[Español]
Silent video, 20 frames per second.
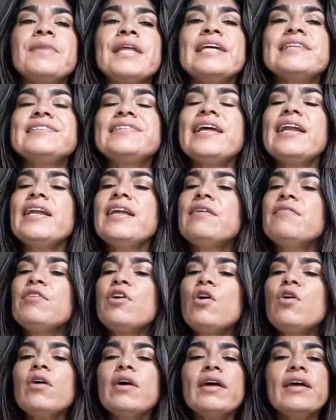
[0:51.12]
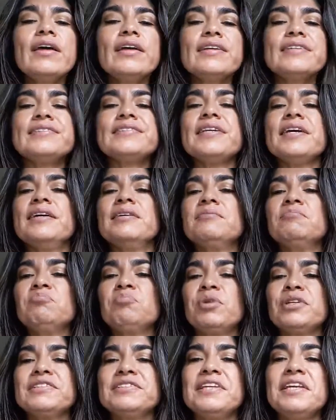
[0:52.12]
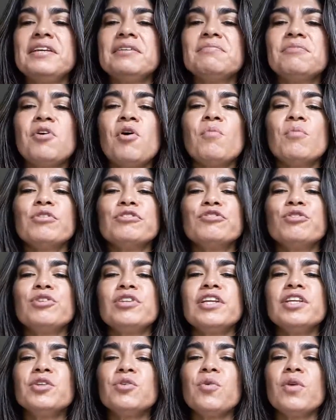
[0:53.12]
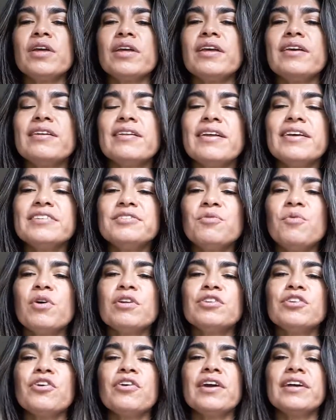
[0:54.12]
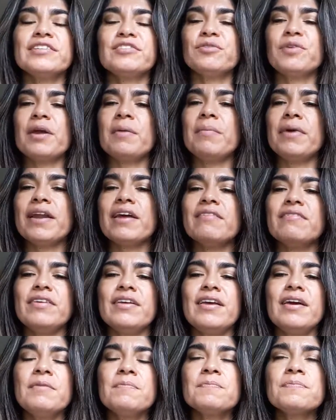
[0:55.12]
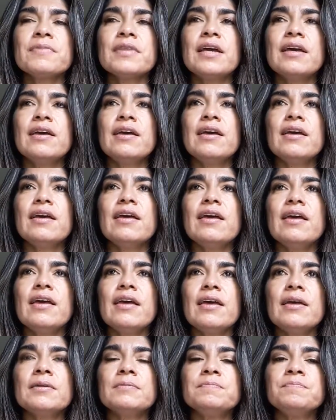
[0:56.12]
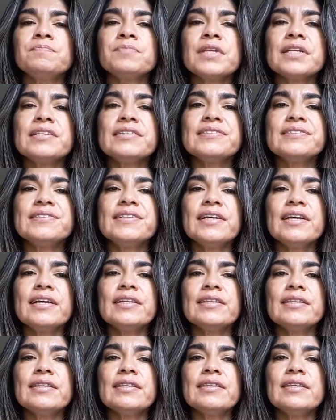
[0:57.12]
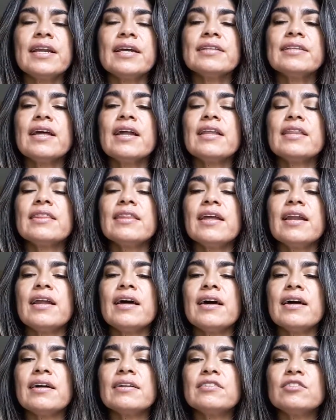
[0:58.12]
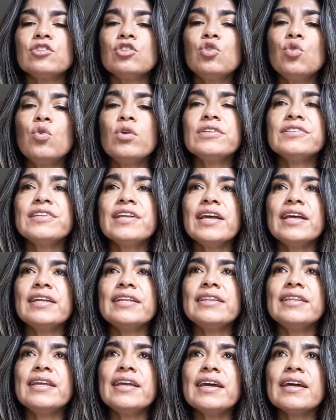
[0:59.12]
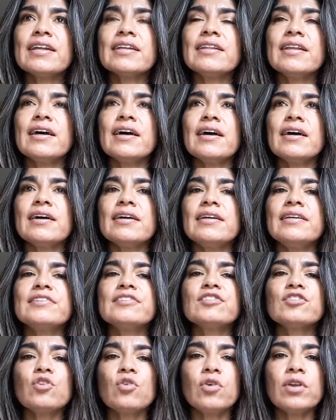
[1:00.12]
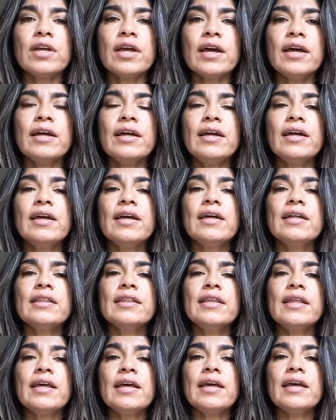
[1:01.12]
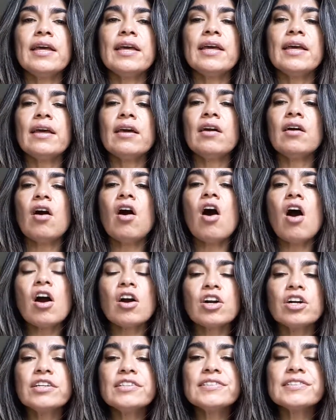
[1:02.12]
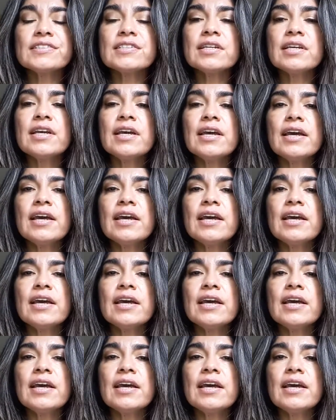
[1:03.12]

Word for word: este libro es, pues sí, como su título en inglés, Wonder es una maravilla. Em, se trata de la dulce y tierna historia de August.